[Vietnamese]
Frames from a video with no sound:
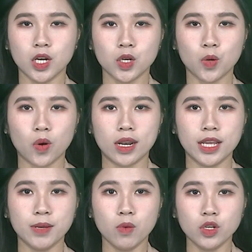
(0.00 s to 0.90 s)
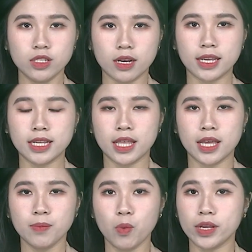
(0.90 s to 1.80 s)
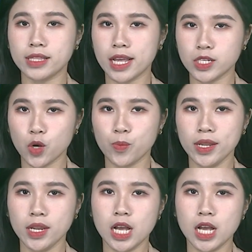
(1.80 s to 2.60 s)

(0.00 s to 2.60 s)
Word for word: Cục Quản lý Môi trường Y tế Bộ Y tế cho biết,